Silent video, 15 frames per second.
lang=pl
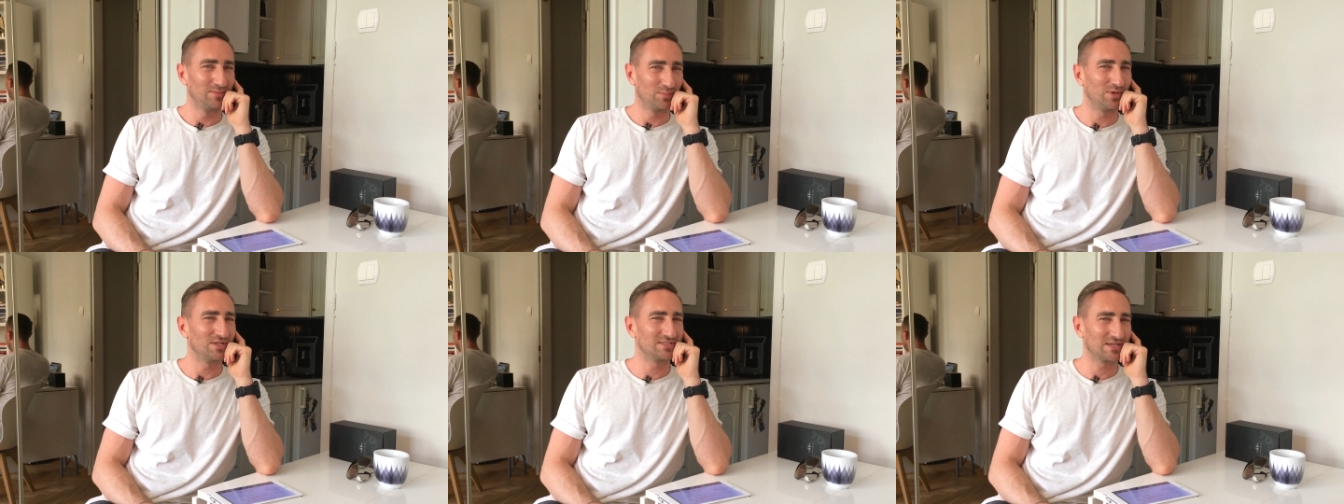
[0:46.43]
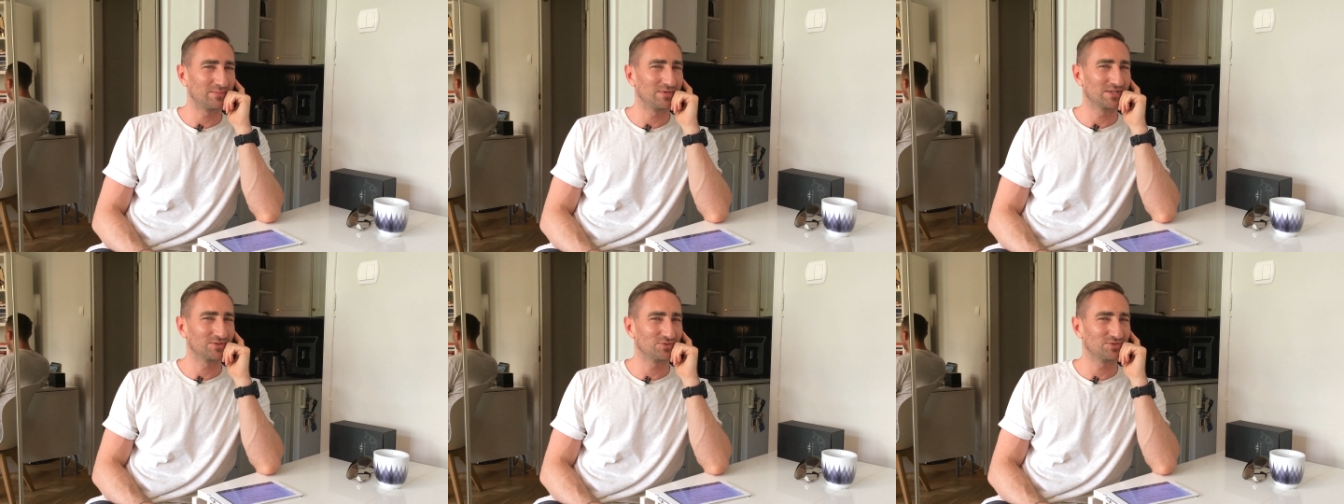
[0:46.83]

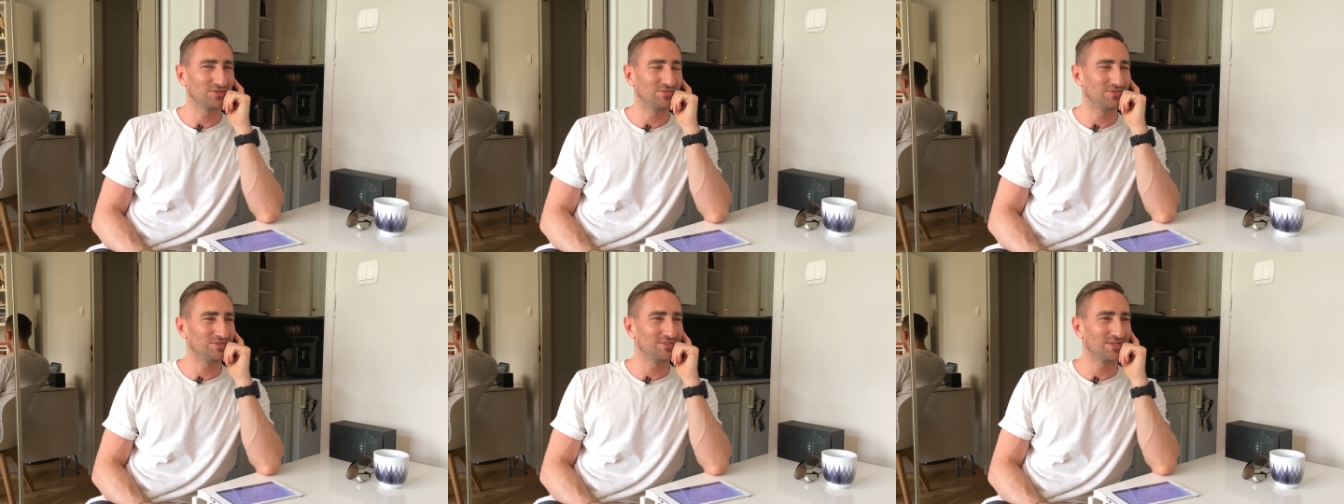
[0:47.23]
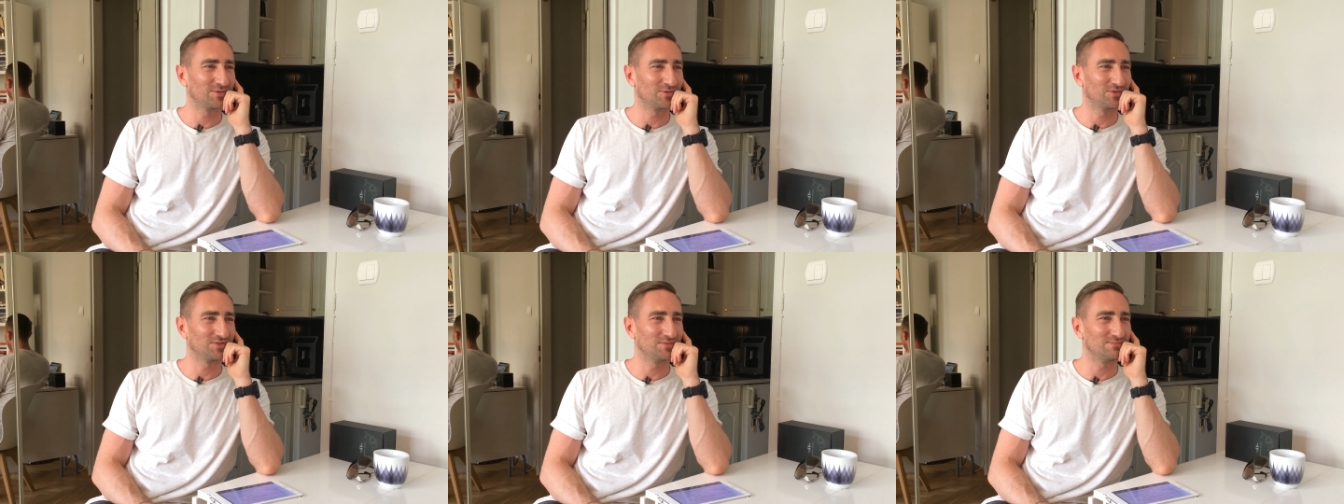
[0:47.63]
polecamy jak ktoś nie
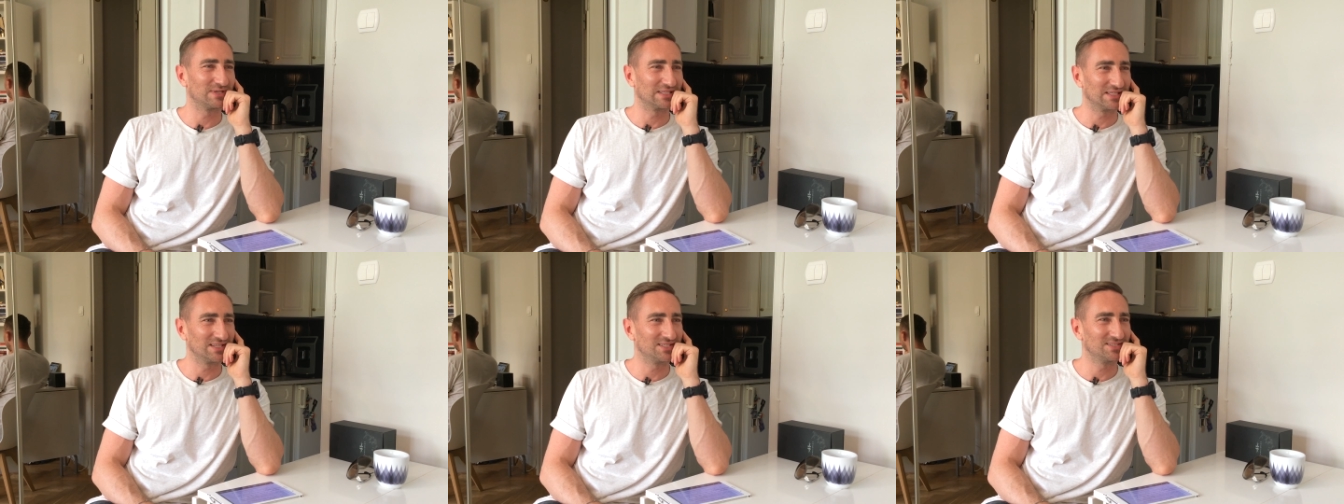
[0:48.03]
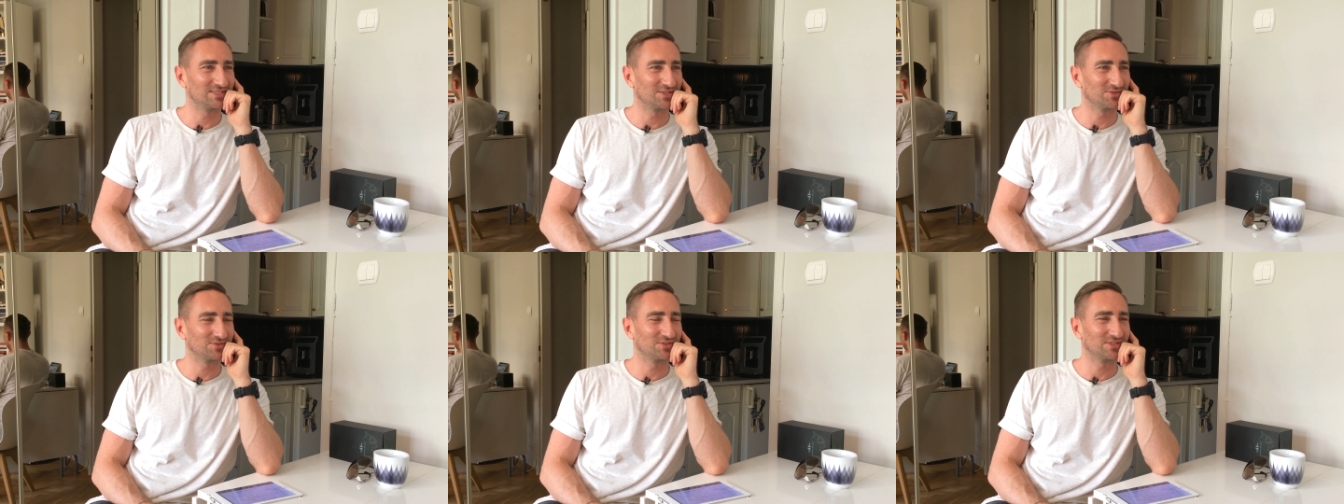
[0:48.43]
widział, o tym
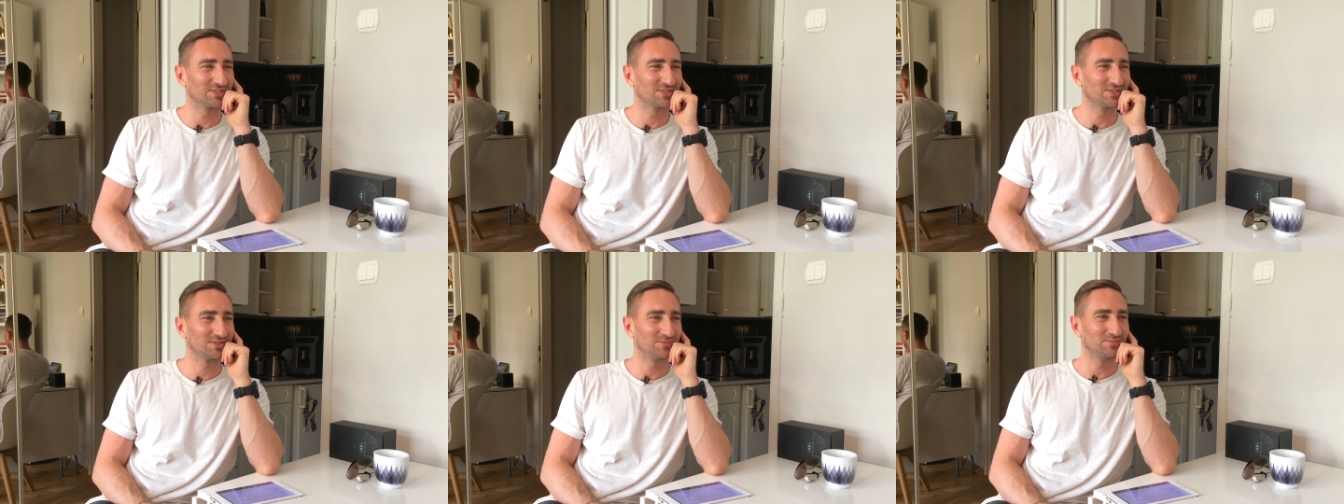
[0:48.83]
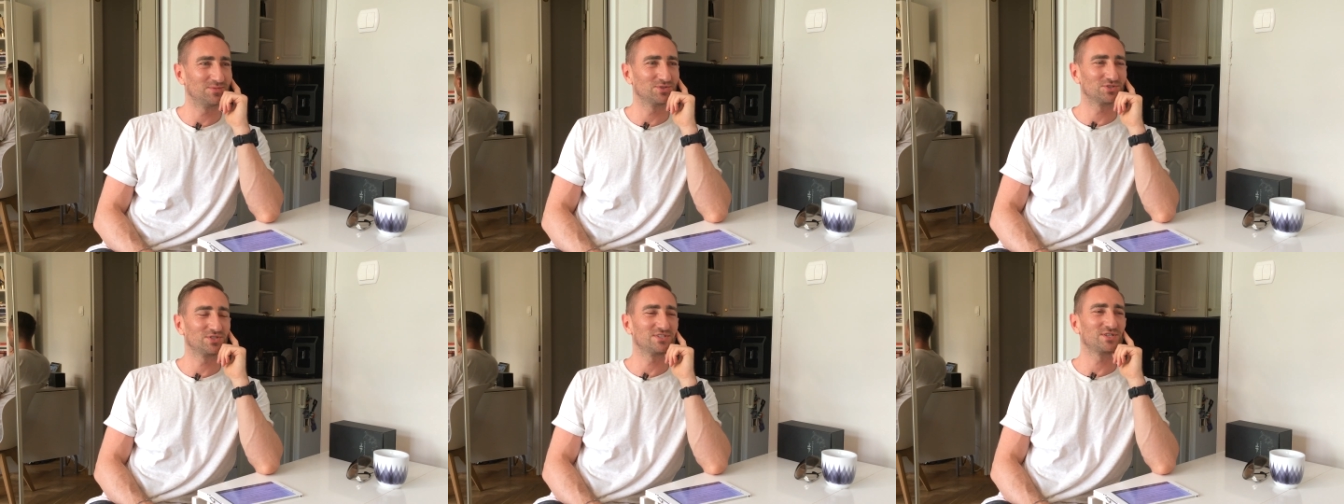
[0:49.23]
Matrixie, o tych,
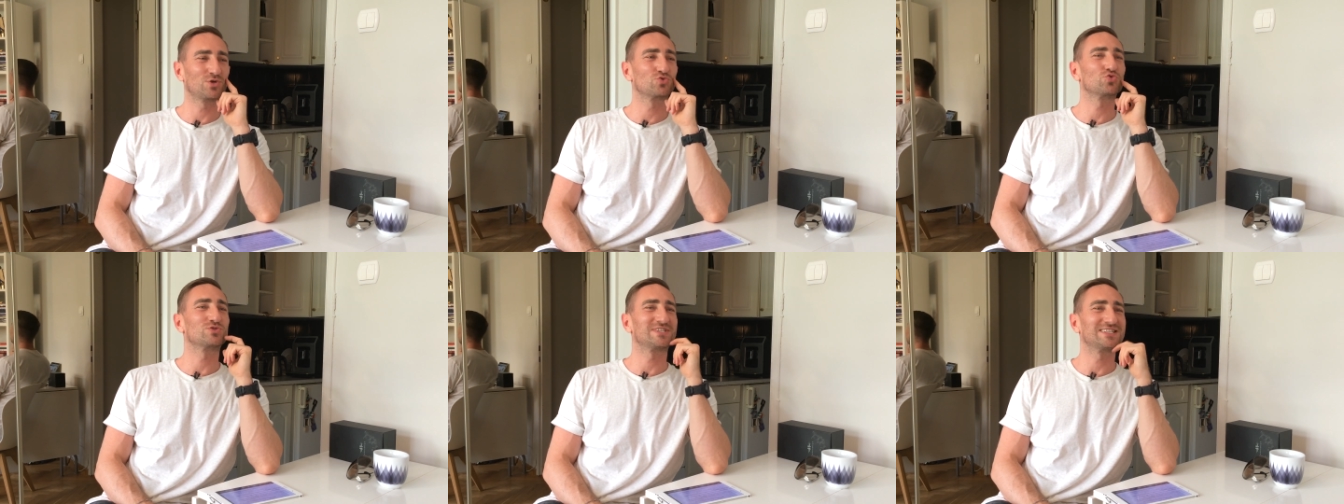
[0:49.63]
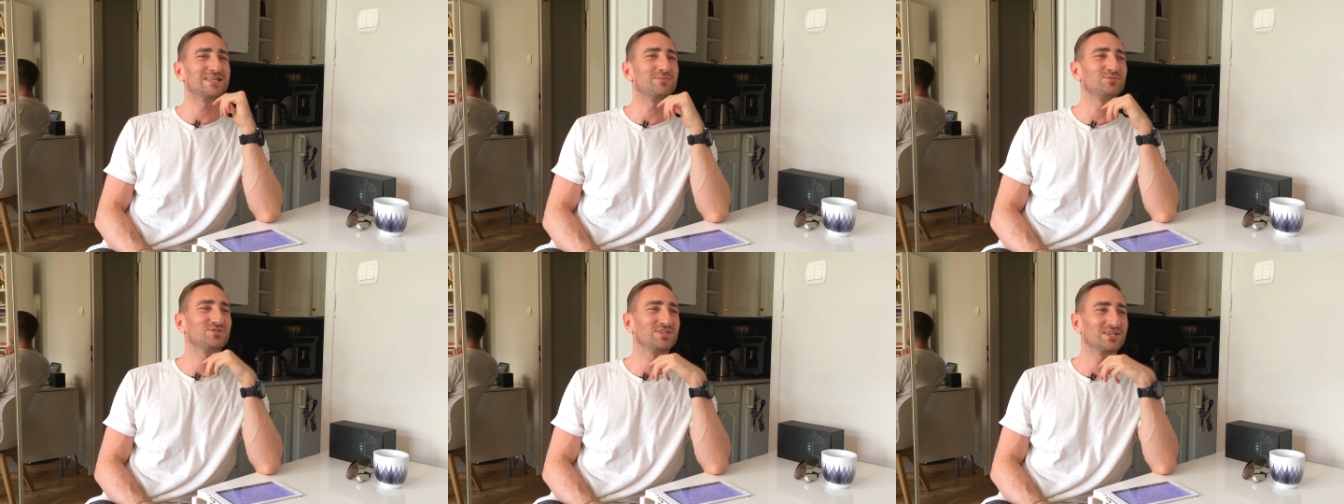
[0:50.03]
że zarzuca
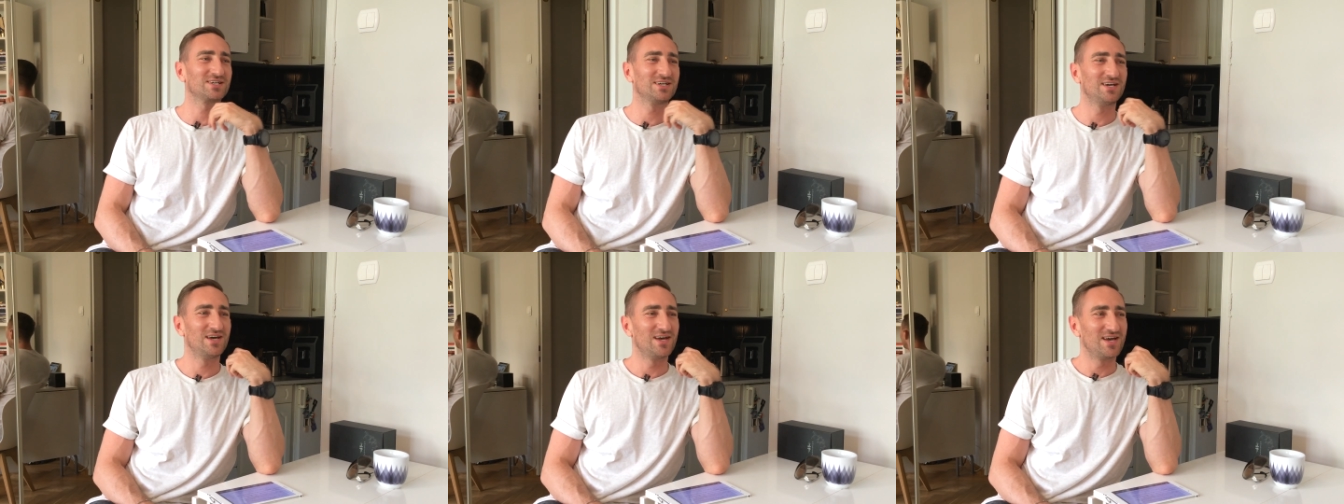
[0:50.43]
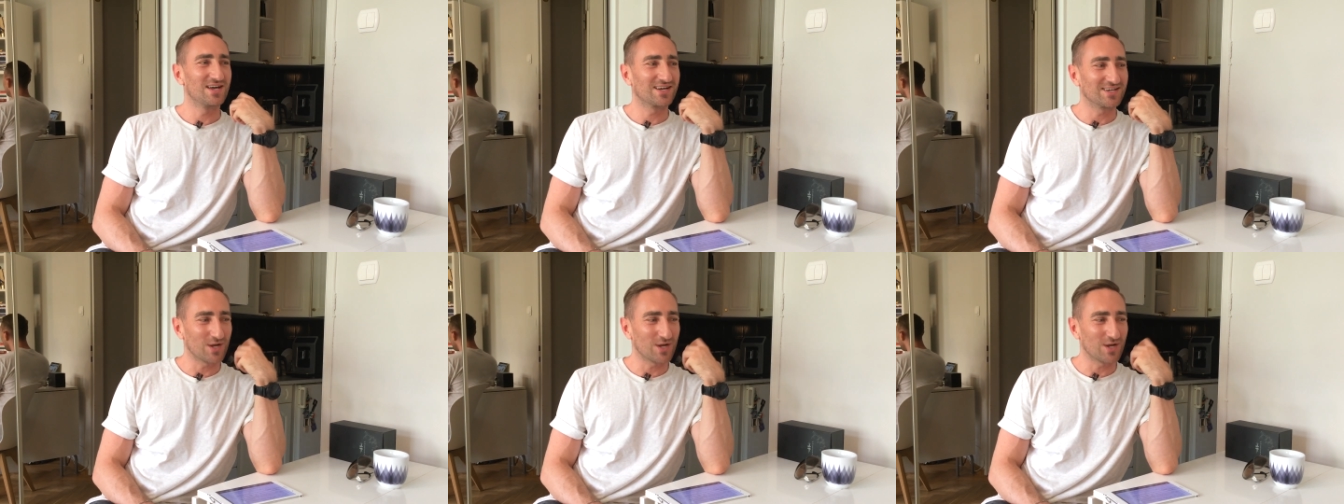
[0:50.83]
nam się, mhm.